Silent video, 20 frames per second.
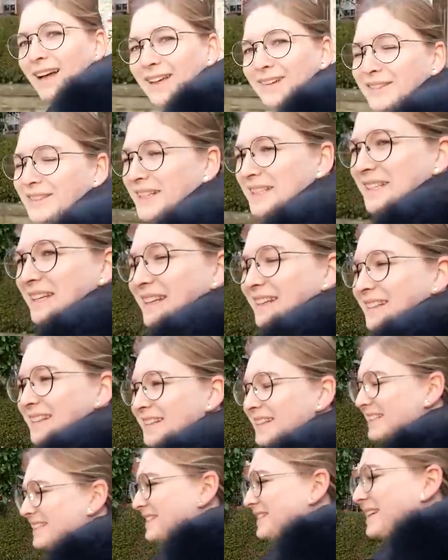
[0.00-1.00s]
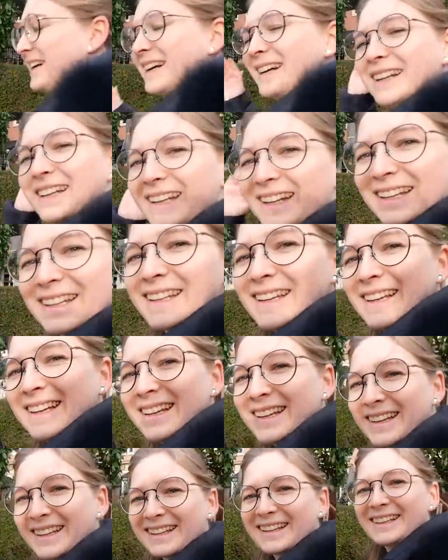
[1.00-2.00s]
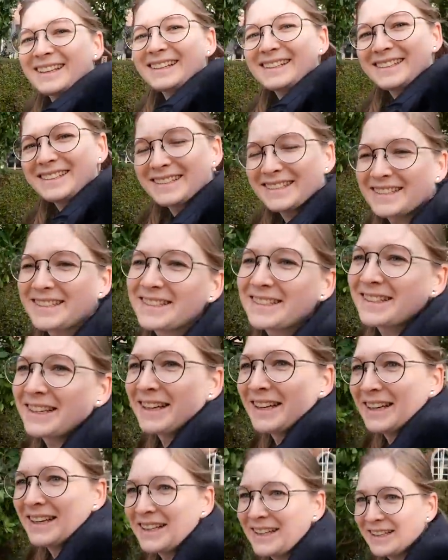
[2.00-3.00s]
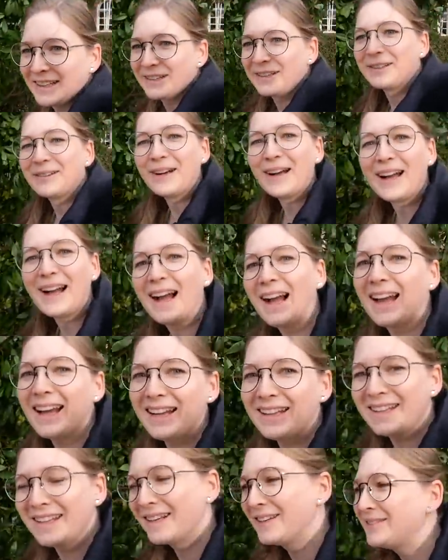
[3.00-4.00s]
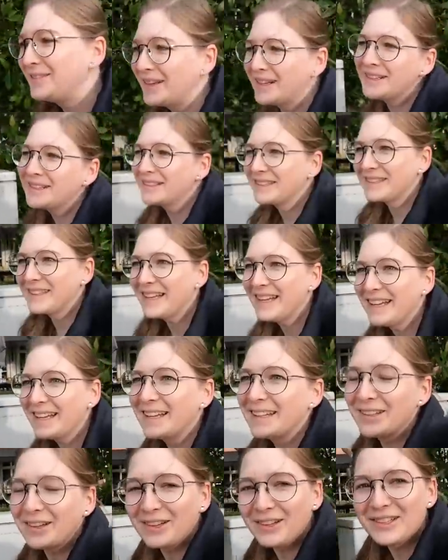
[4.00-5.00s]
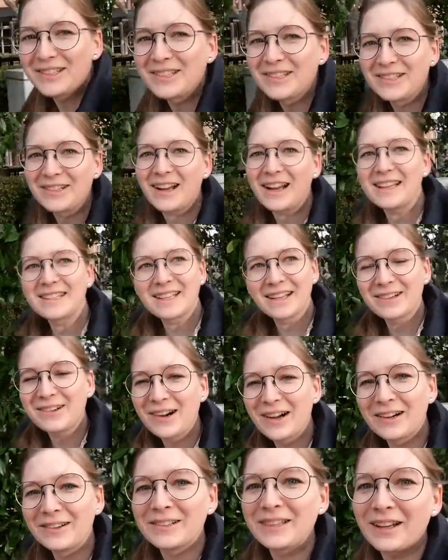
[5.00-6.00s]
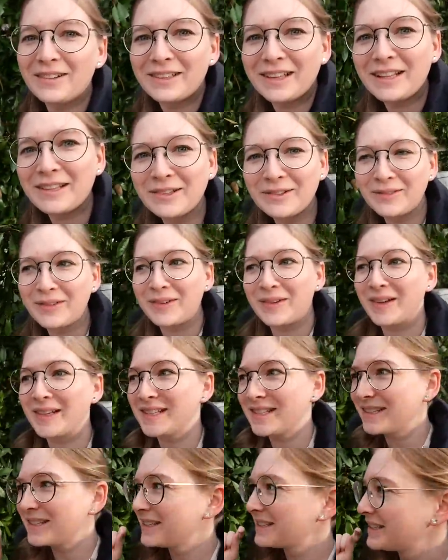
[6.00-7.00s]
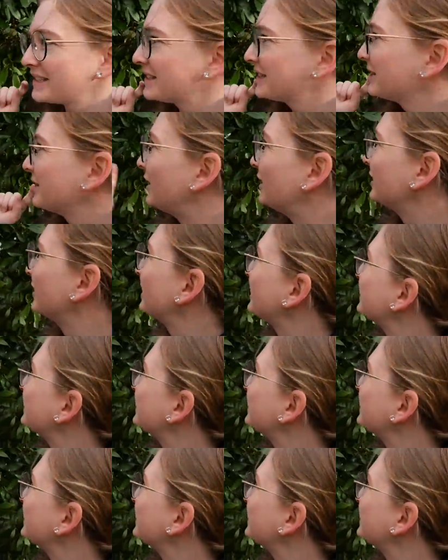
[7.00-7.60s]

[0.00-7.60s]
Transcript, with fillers: い皆さんこんにちはレナです今日はハイデルベルグでドイツの朝ごはんを食べたいと思いますこの